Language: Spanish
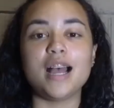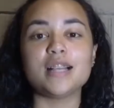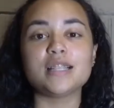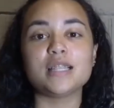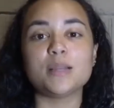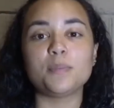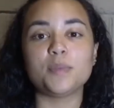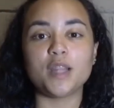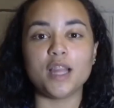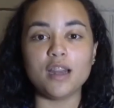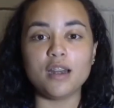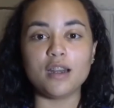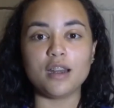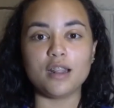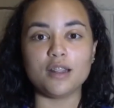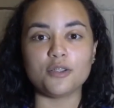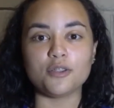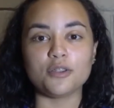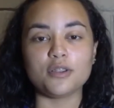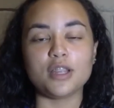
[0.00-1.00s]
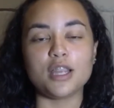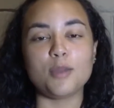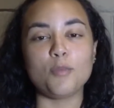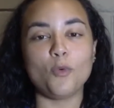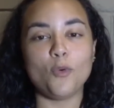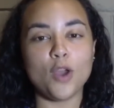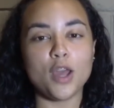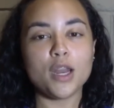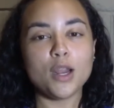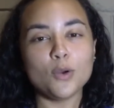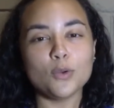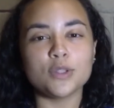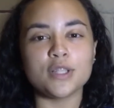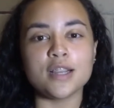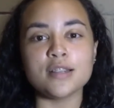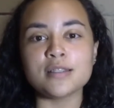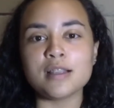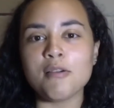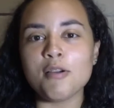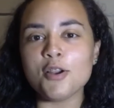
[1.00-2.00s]
Acepté el reto y mujeres,
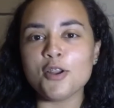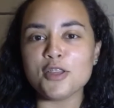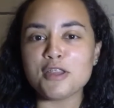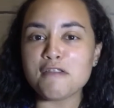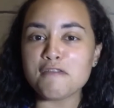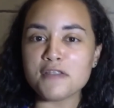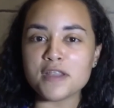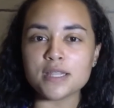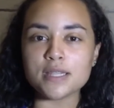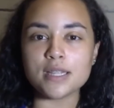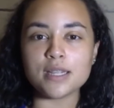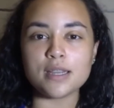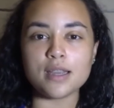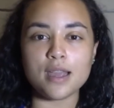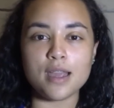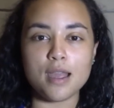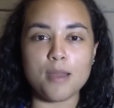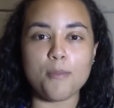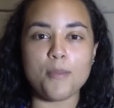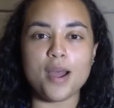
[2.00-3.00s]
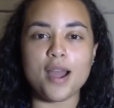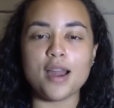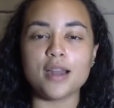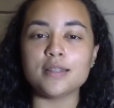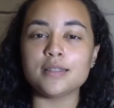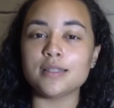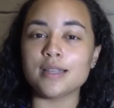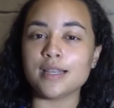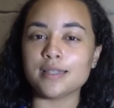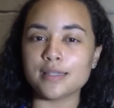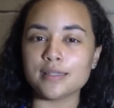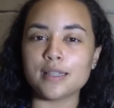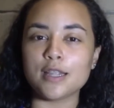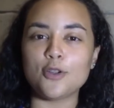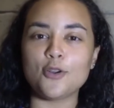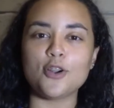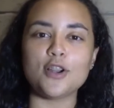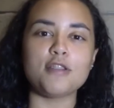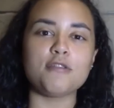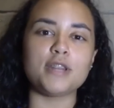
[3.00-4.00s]
ustedes saben lo difícil que es bajar esas
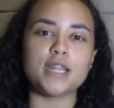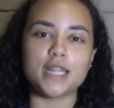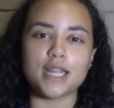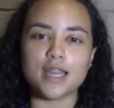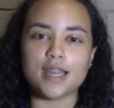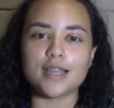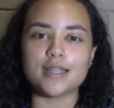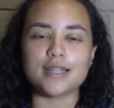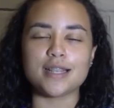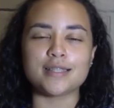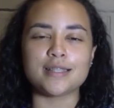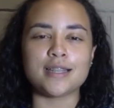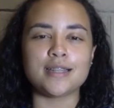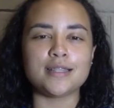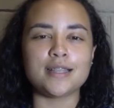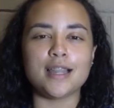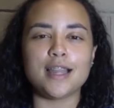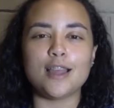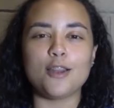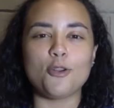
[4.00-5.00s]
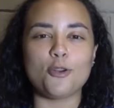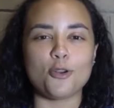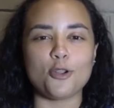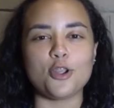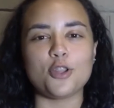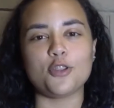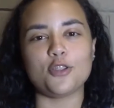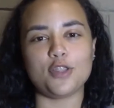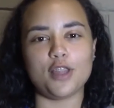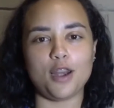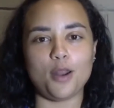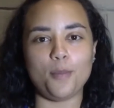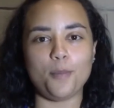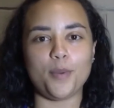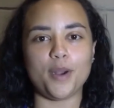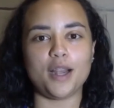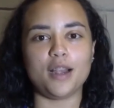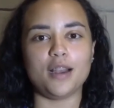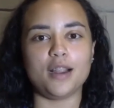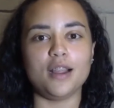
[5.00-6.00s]
cinco libritas y deshacerse de los rollitos de la
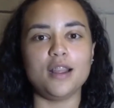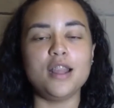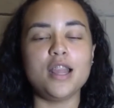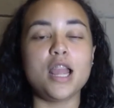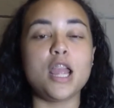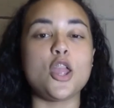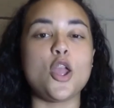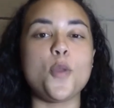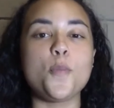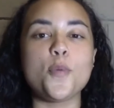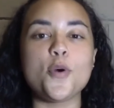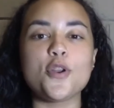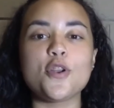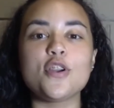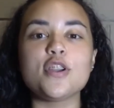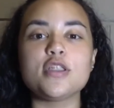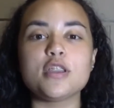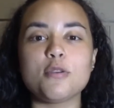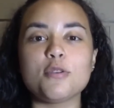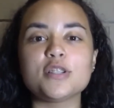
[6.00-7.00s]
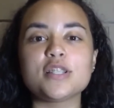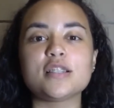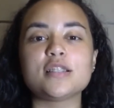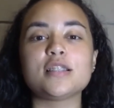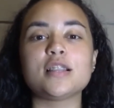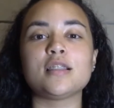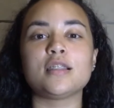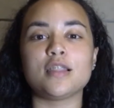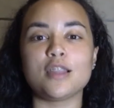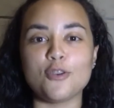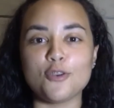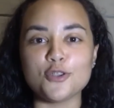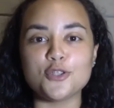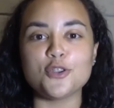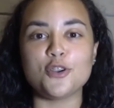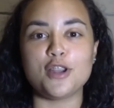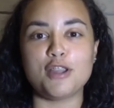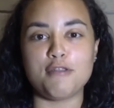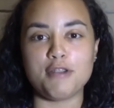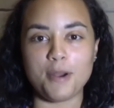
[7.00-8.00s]
espalda. Y hoy por hoy llevo
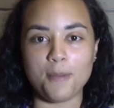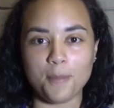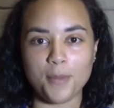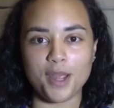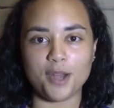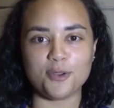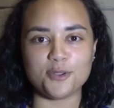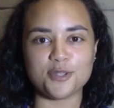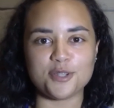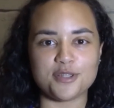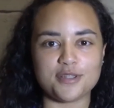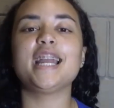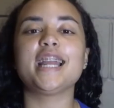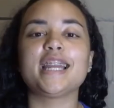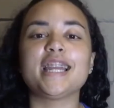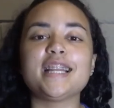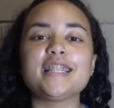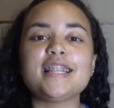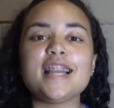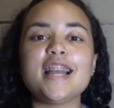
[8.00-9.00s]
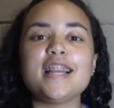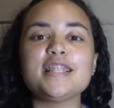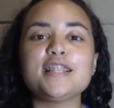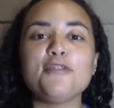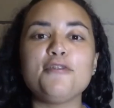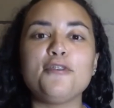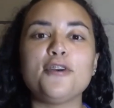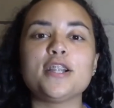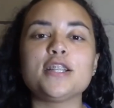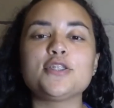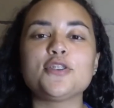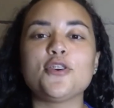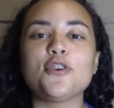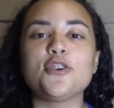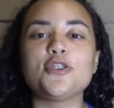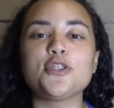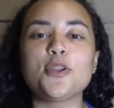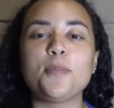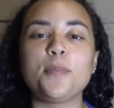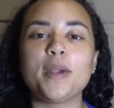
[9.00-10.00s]
68 libras menos. Gracias a ese esfuerzo,
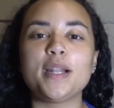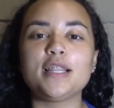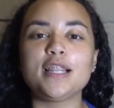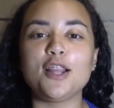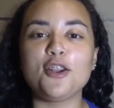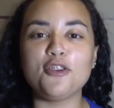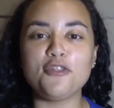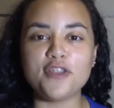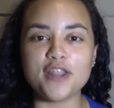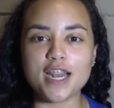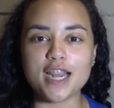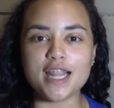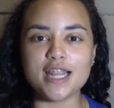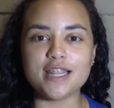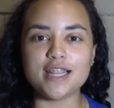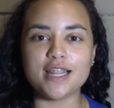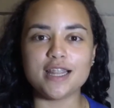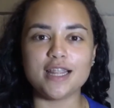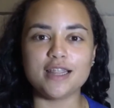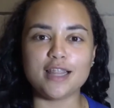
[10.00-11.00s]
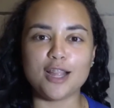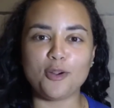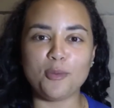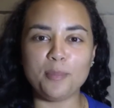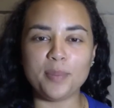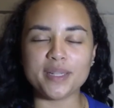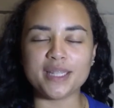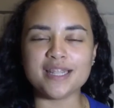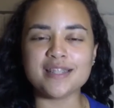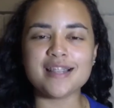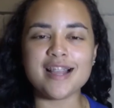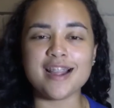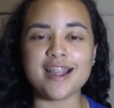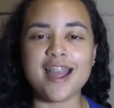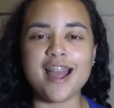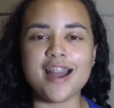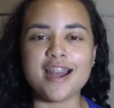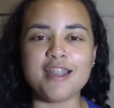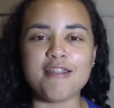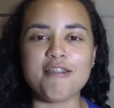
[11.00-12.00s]
hoy soy parte de los finalistas de esta competencia
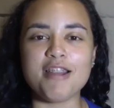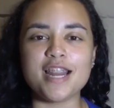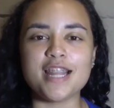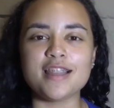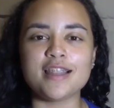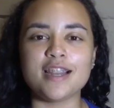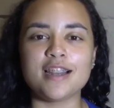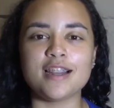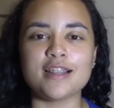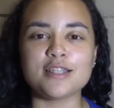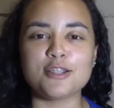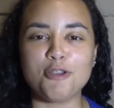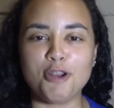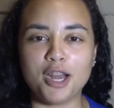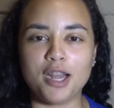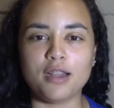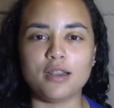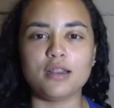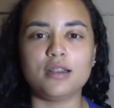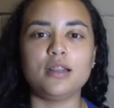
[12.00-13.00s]
que es a nivel internacional.